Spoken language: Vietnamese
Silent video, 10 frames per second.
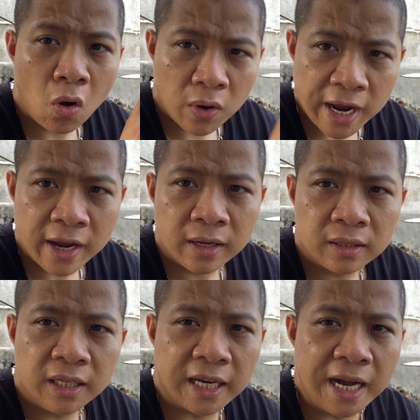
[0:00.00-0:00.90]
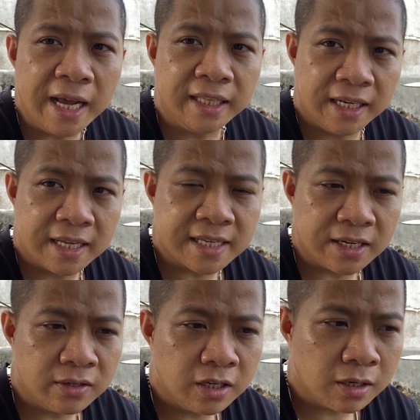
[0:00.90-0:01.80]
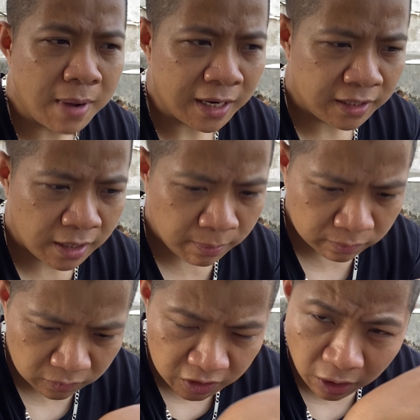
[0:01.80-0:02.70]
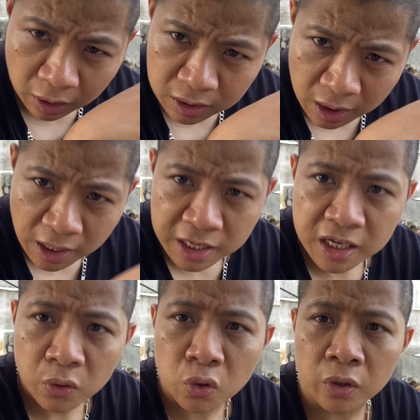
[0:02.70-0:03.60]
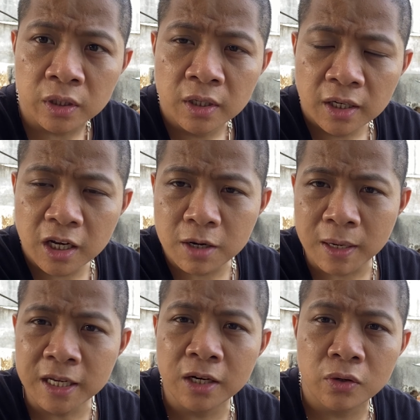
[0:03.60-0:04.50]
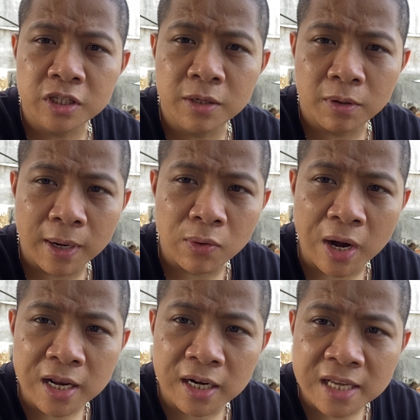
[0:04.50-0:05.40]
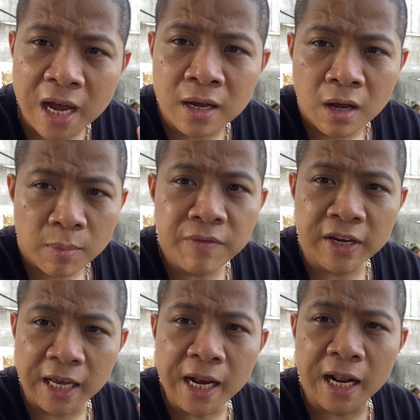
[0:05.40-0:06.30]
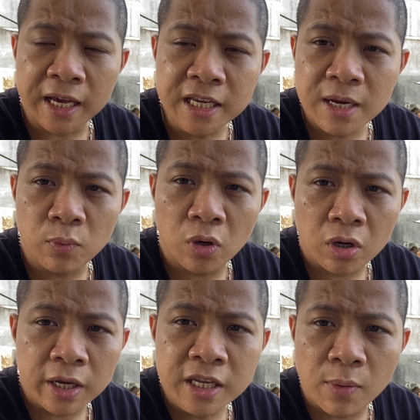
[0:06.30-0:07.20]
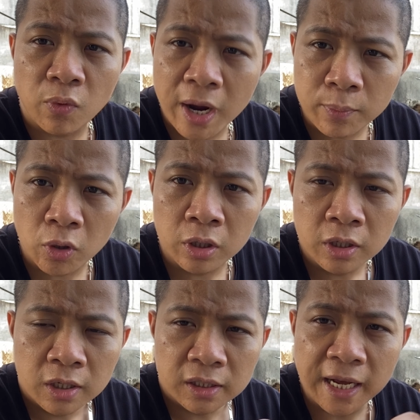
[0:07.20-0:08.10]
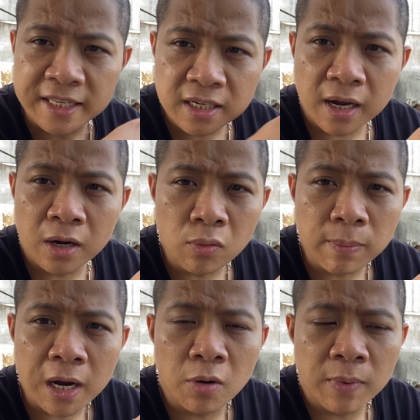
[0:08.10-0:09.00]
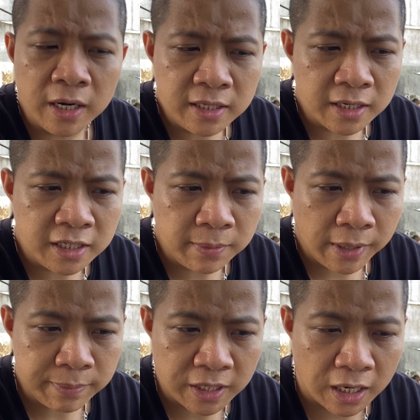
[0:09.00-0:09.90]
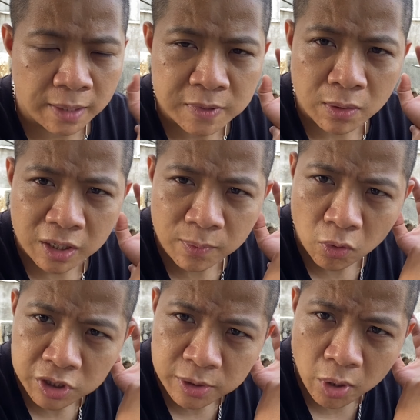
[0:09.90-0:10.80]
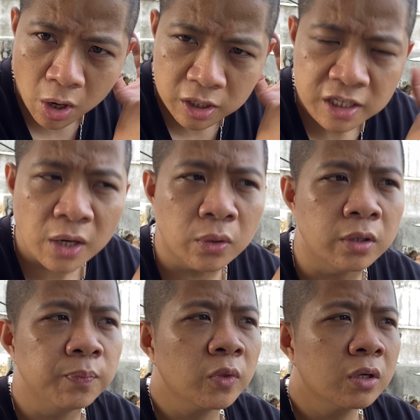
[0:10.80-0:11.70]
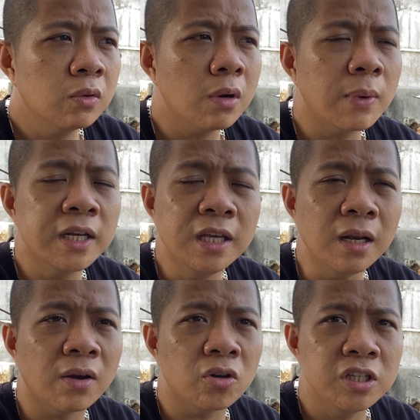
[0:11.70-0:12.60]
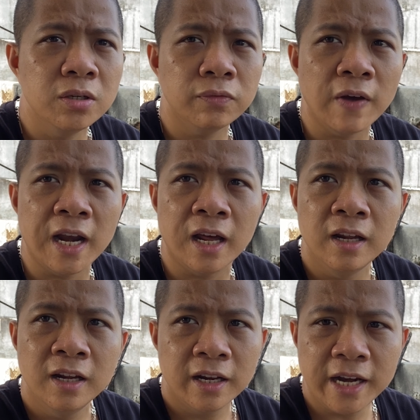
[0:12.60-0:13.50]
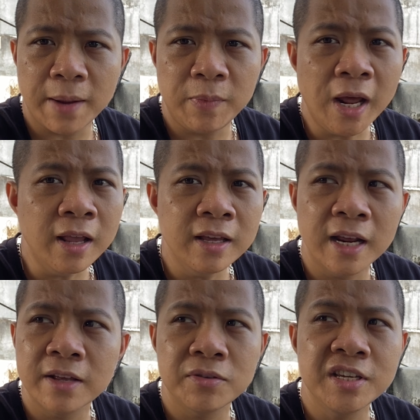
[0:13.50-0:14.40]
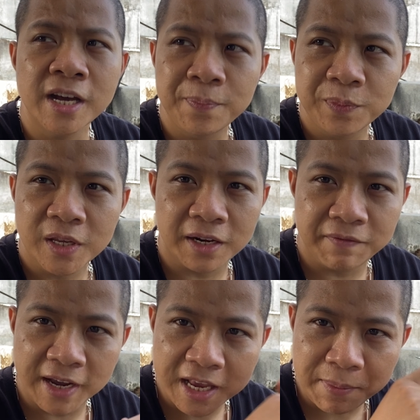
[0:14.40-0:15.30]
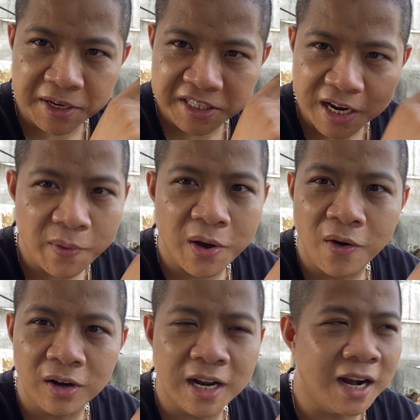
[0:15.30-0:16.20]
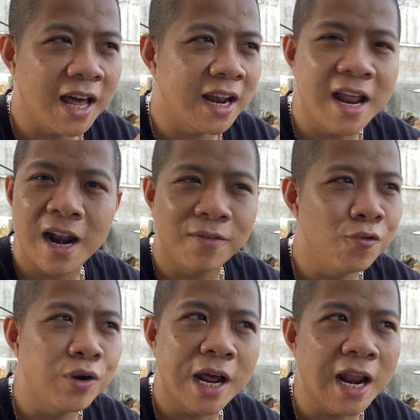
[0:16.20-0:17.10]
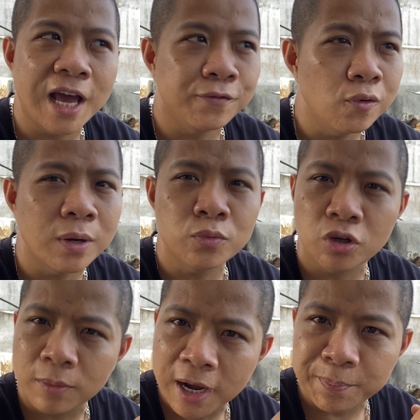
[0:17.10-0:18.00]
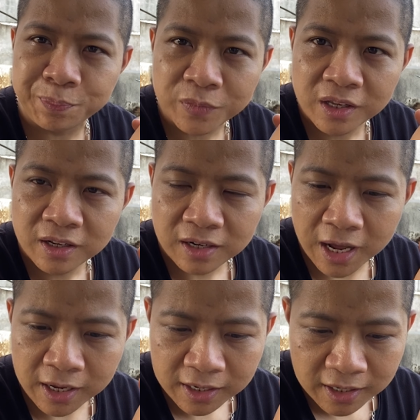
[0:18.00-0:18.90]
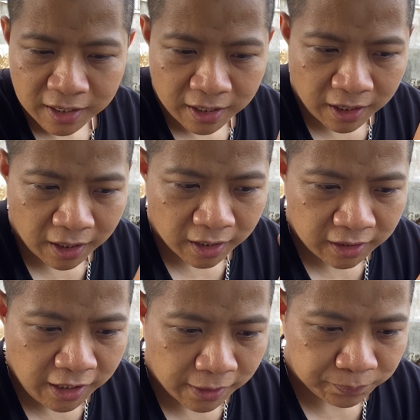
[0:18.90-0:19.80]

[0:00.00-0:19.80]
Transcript: ok thì cái này thì là dành cho những các bác à, chơi rất là nhiều rồi khi các bác nhìn con chim các bác đoán nhận ra bởi vì cái này là kinh nghiệm của kinh nghiệm của em thôi từ ngày xưa lúc bắt đầu mới đi chơi chim em chỉ cần làm sao kiếm một con chim nó hót nhiều thôi cũng không cần thiết là con chim nó phải là đẹp đẽ như này như kia chỉ cần về nhà mình treo là hót là là đã là vui đã là hạnh phúc lắm rồi các bạn đấy à, thì